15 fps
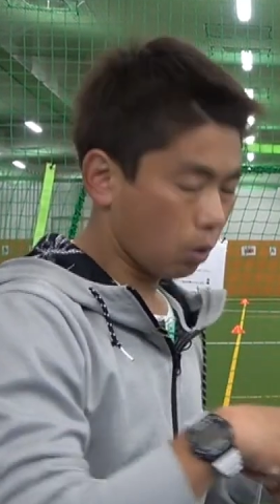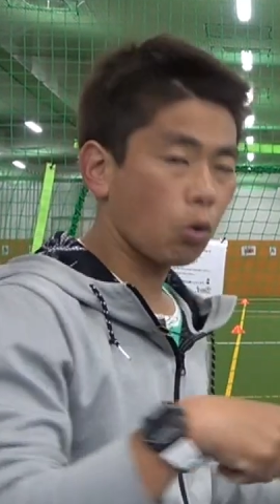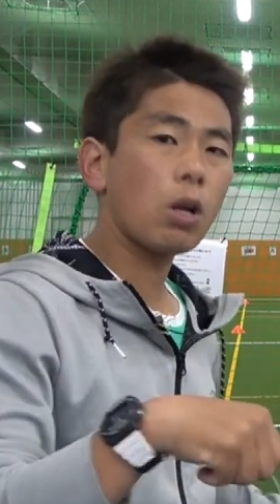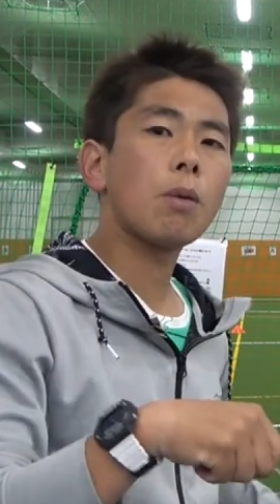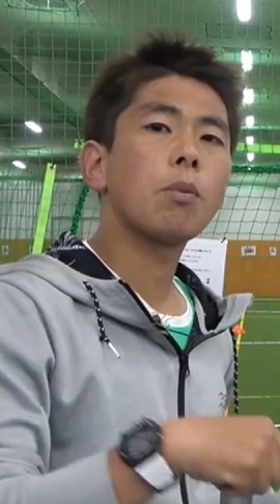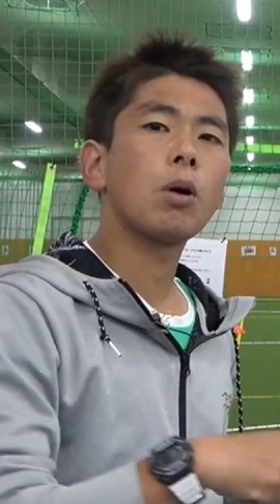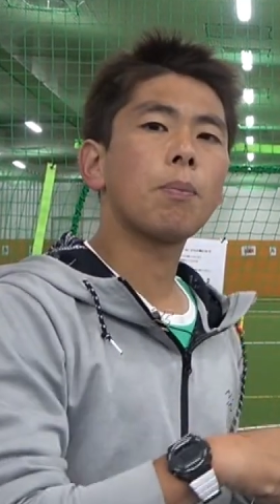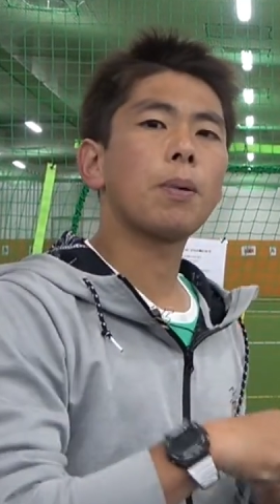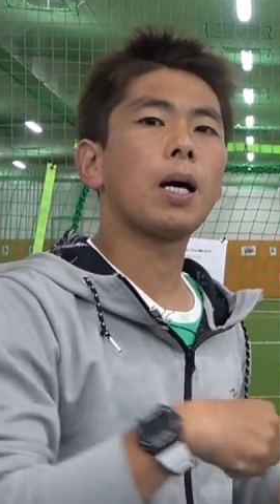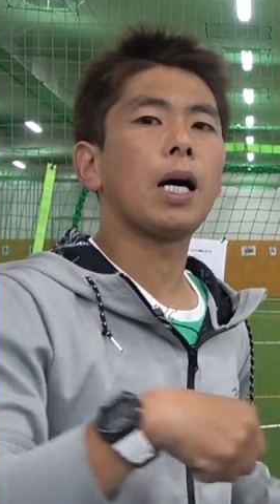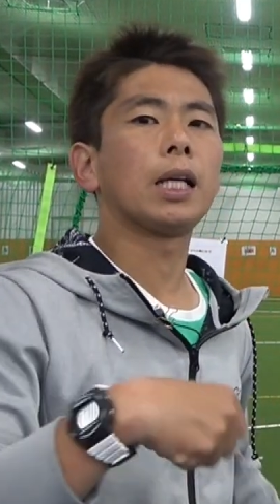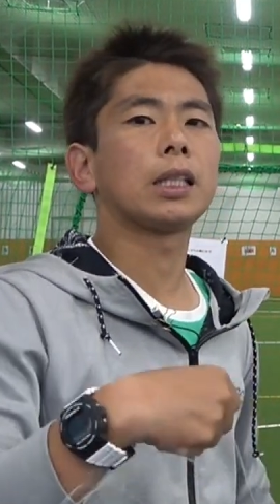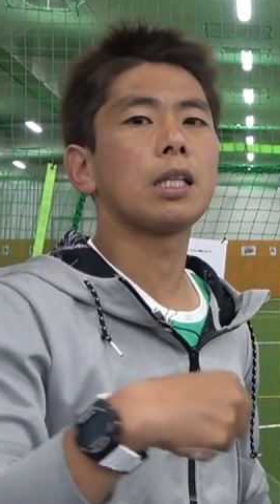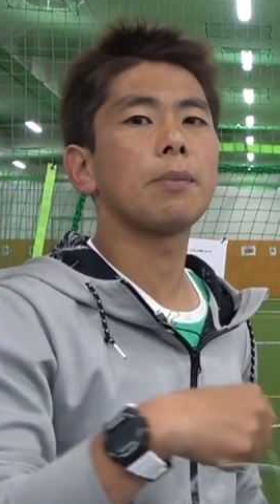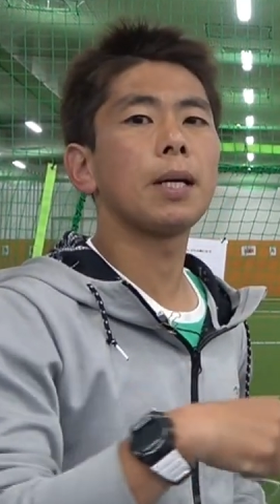これもやっぱ
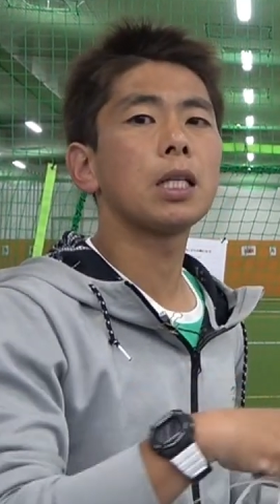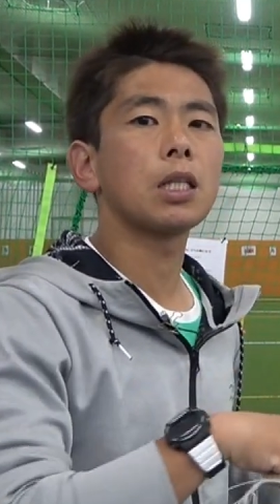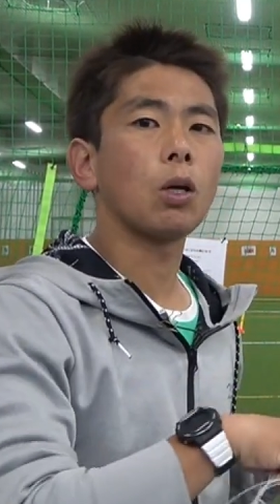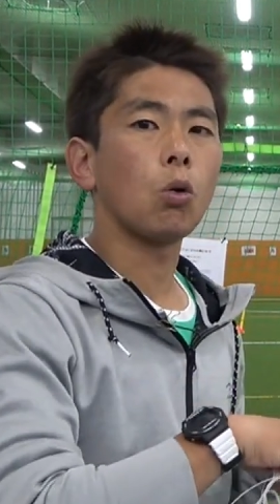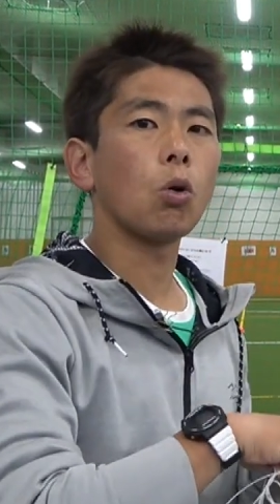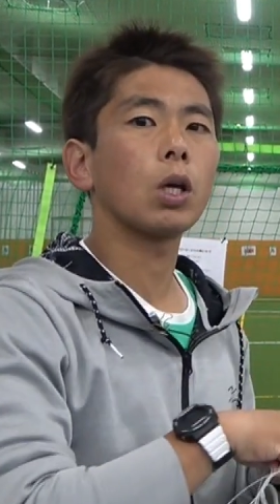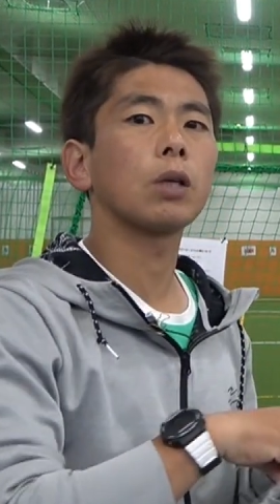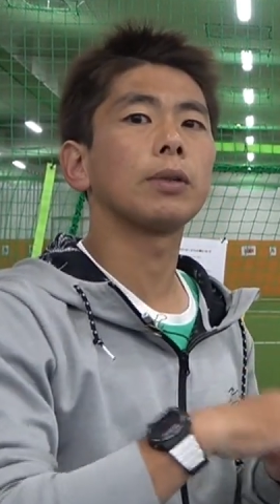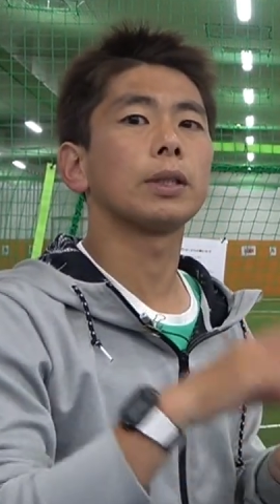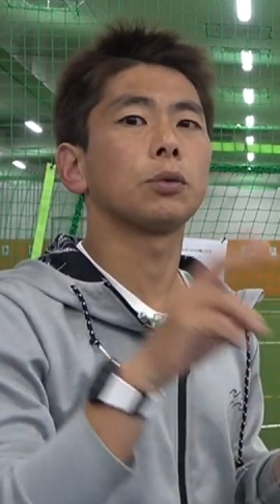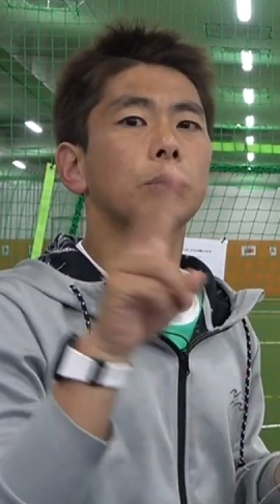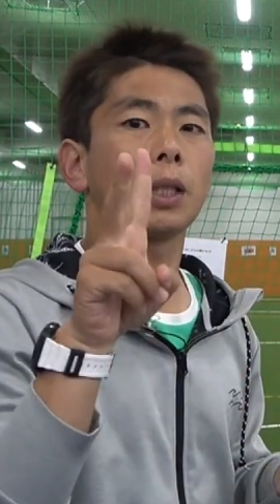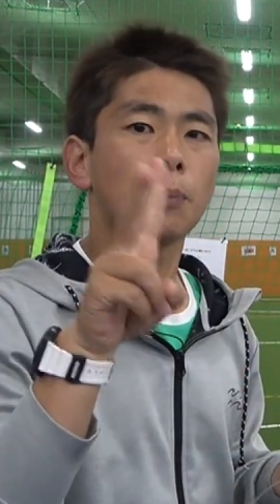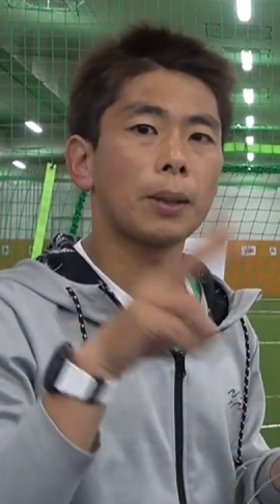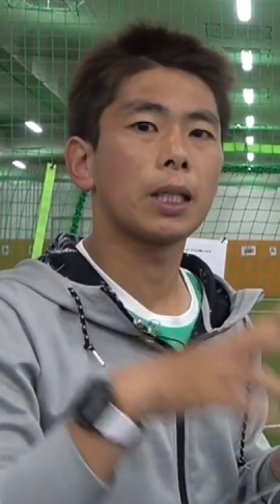当たり前ですけど大きくで
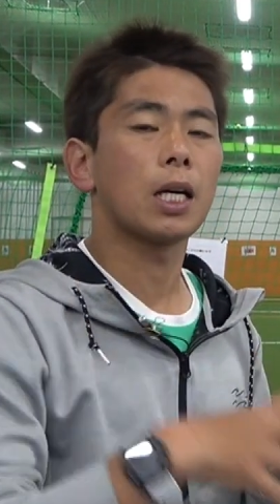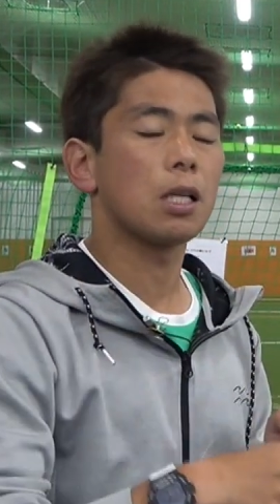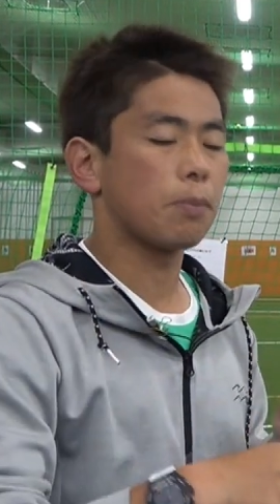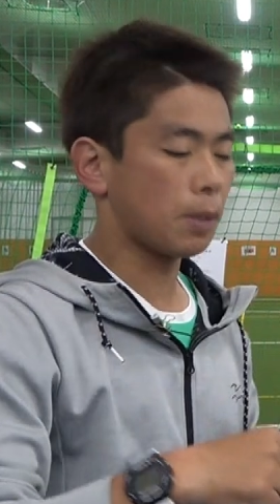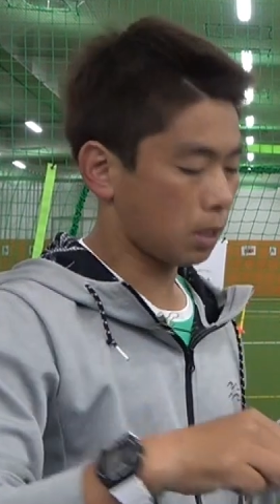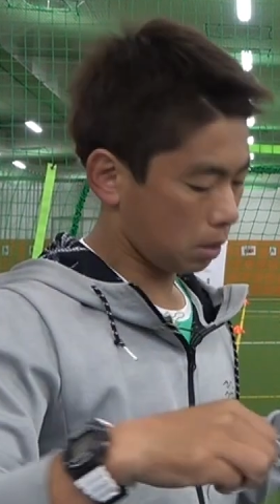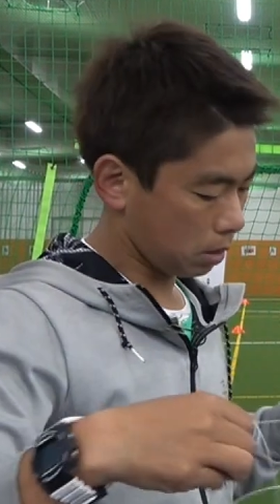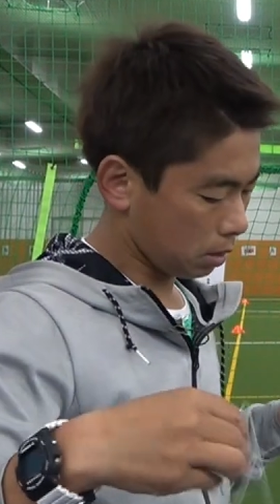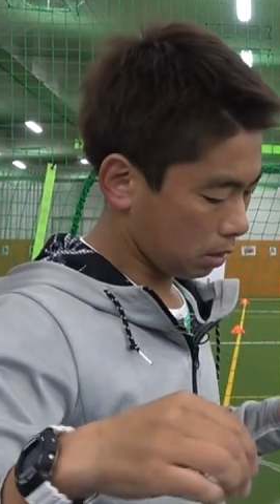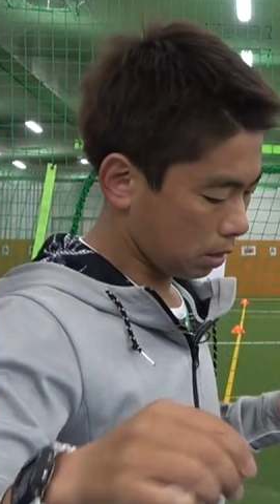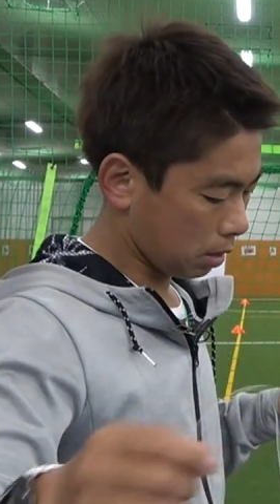2パターンあります